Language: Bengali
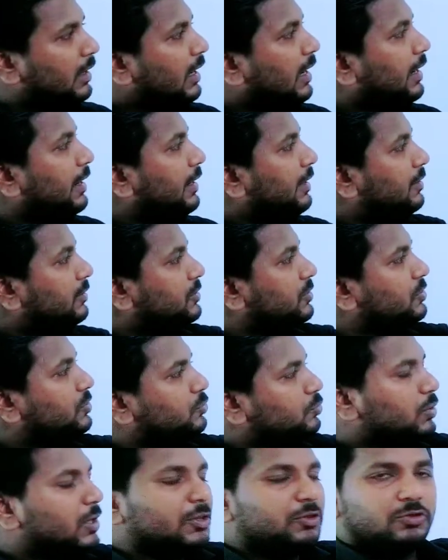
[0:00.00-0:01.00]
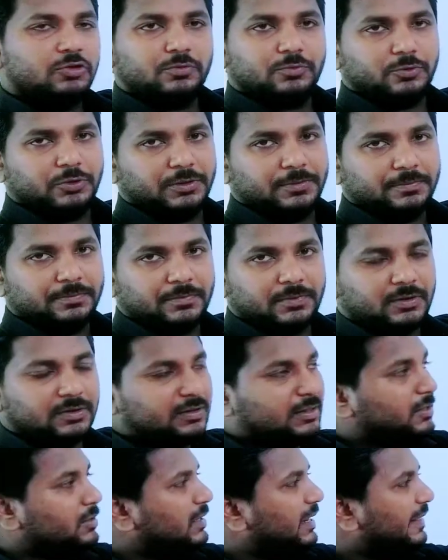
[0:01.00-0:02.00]
আর এটা হচ্ছে চূড়ান্ত বই
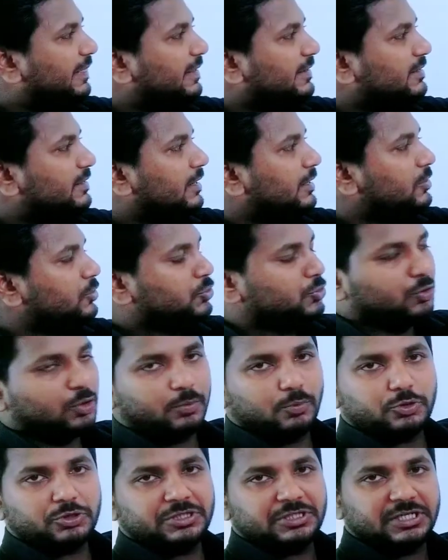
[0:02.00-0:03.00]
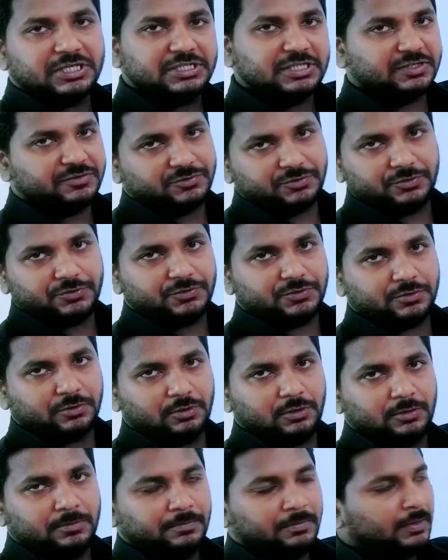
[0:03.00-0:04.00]
অর্থাৎ লেনদেনের সর্বশেষ আশ্রয়স্থল
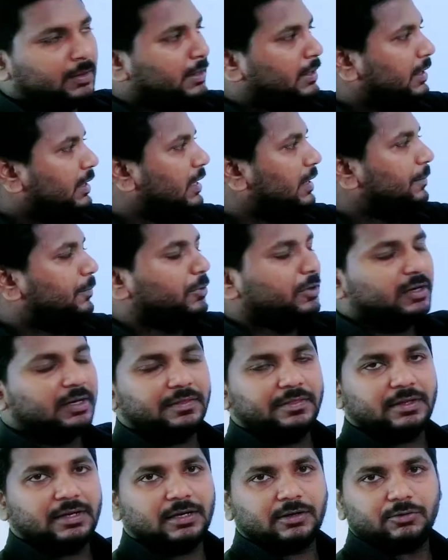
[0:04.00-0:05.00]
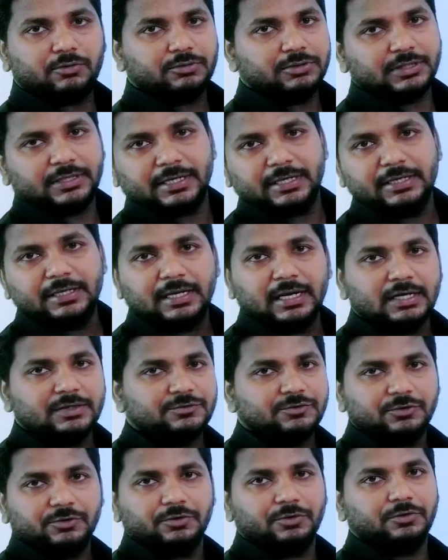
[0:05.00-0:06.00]
এরপরে লেনদেন আর কোনো জায়গায়
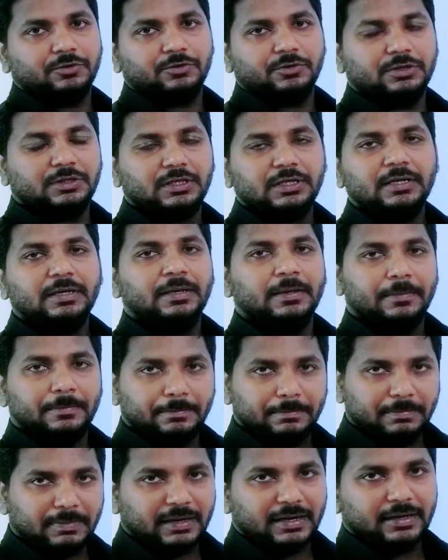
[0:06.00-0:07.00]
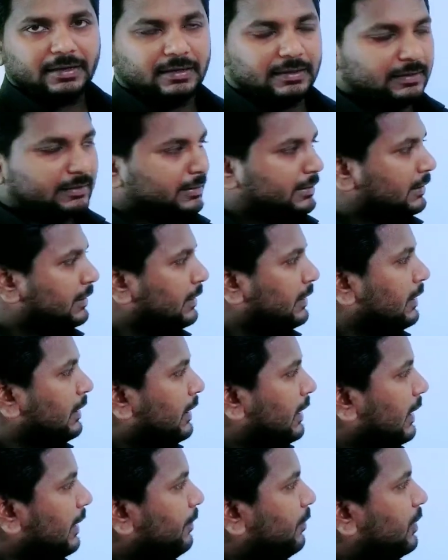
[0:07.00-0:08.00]
আশ্রয় গ্রহণ করতে পারে না
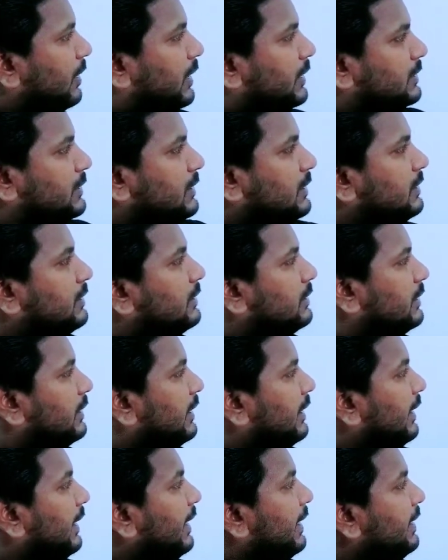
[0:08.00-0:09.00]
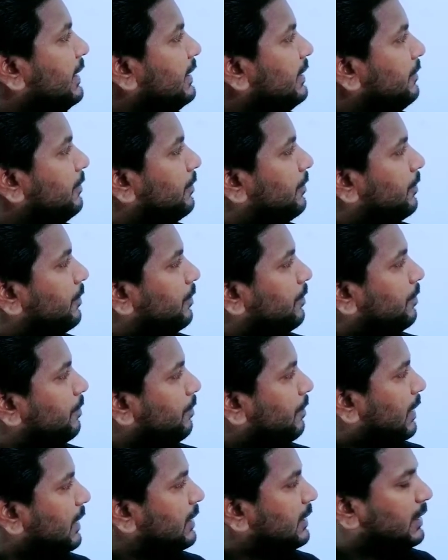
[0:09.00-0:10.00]
এরপরে আসেন এই
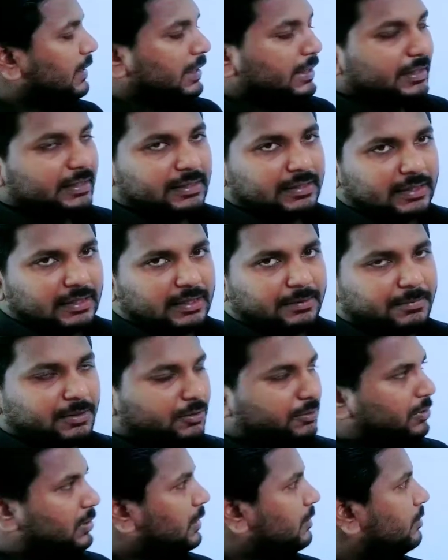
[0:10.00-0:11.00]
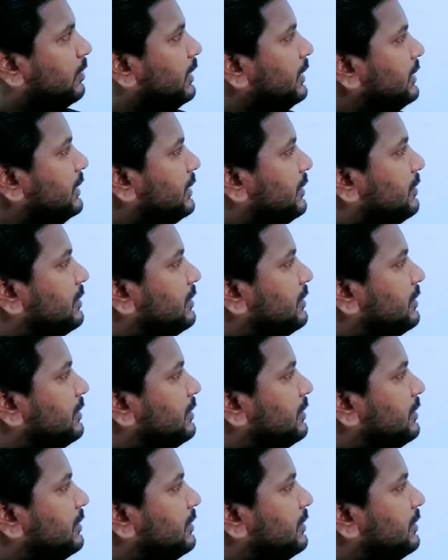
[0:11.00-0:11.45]
পার্টটাকে নিয়ে আগে আমরা কথা বলি সেটা